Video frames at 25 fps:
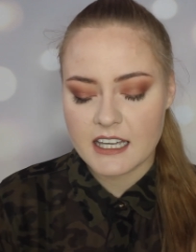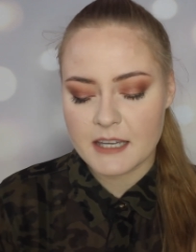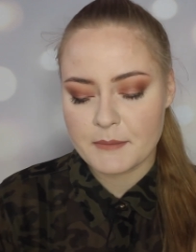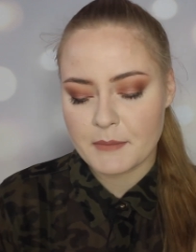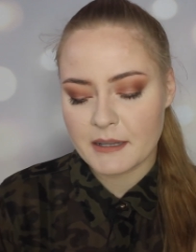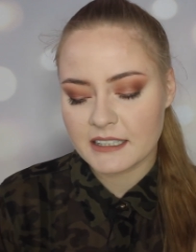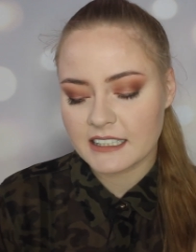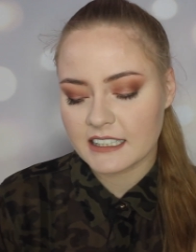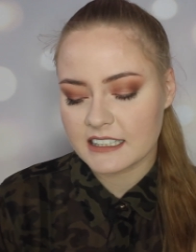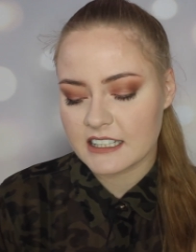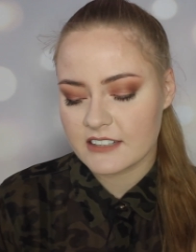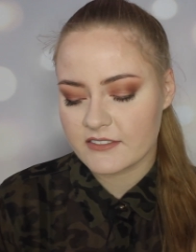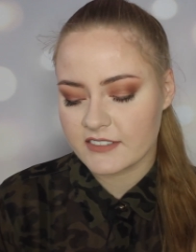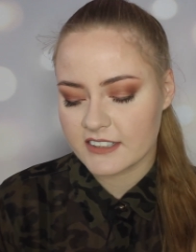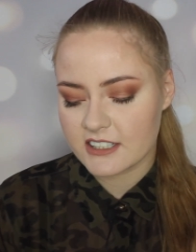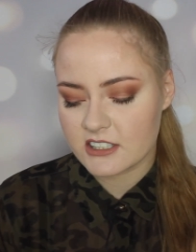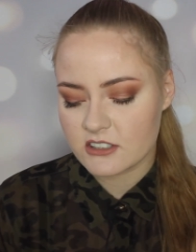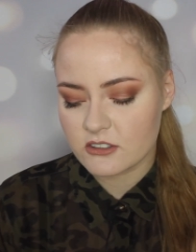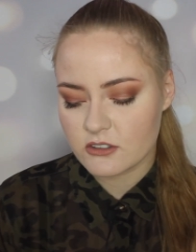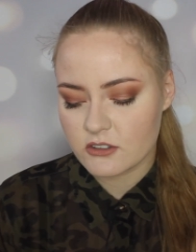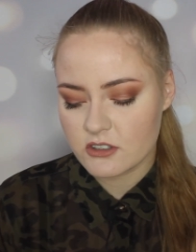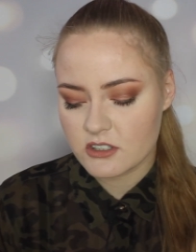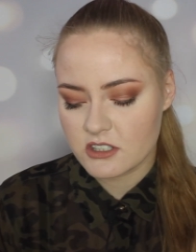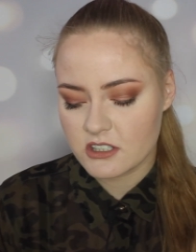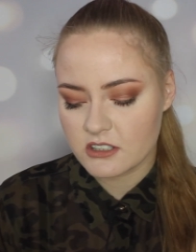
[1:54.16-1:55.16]
y, ma datę
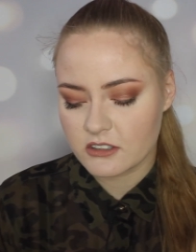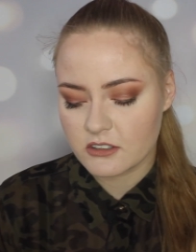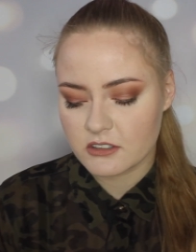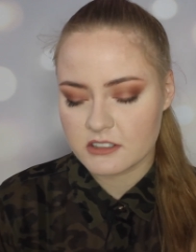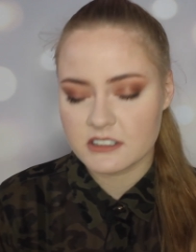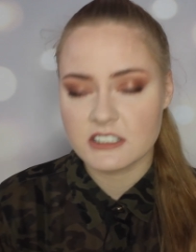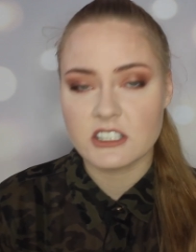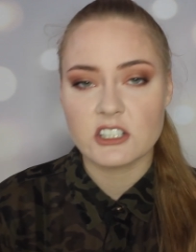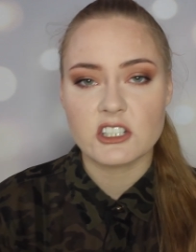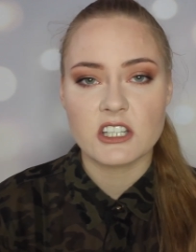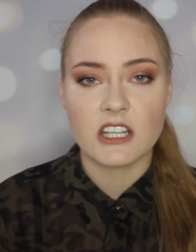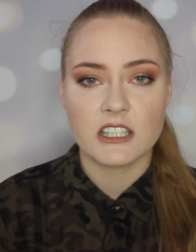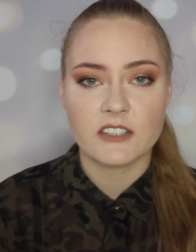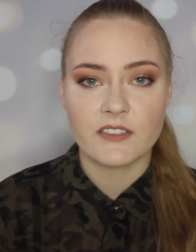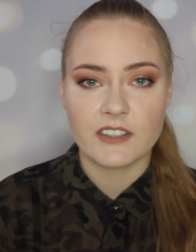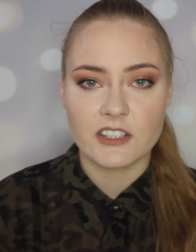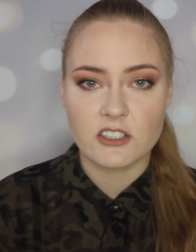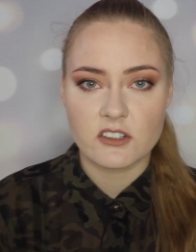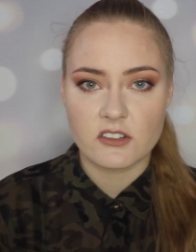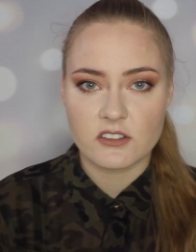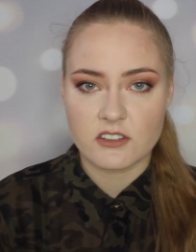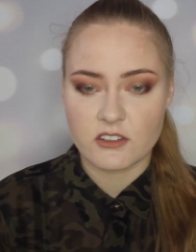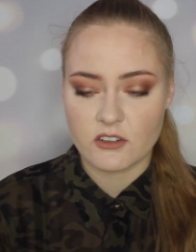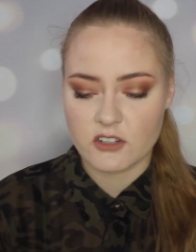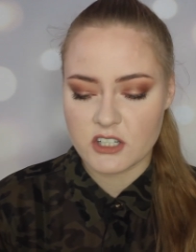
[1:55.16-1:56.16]
ważności do stycznia
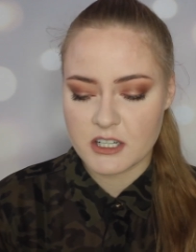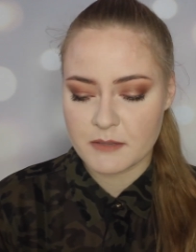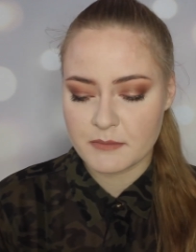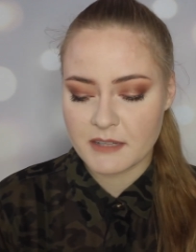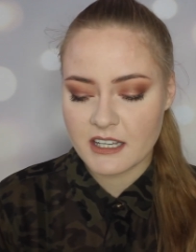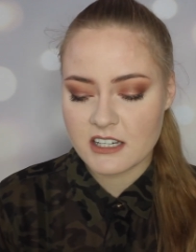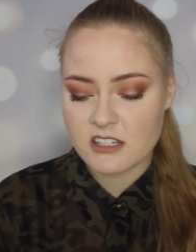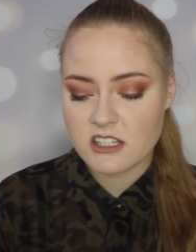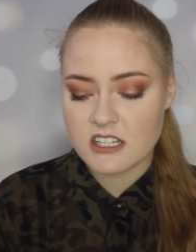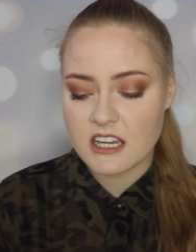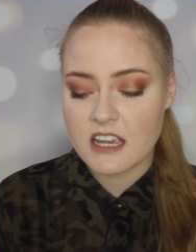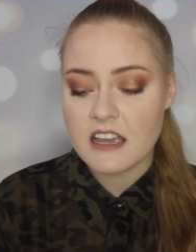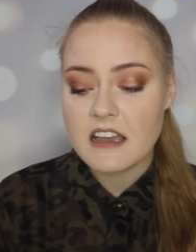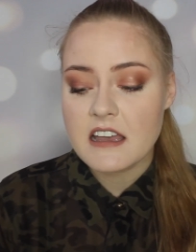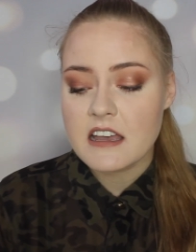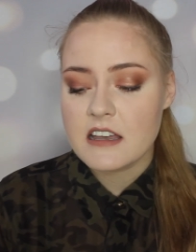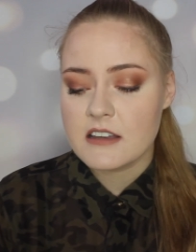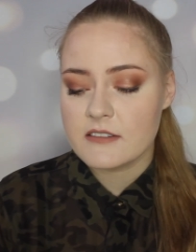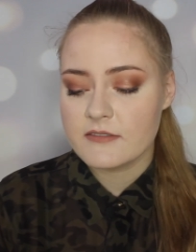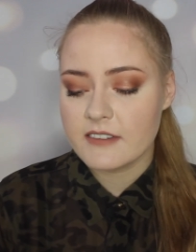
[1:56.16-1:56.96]
2018,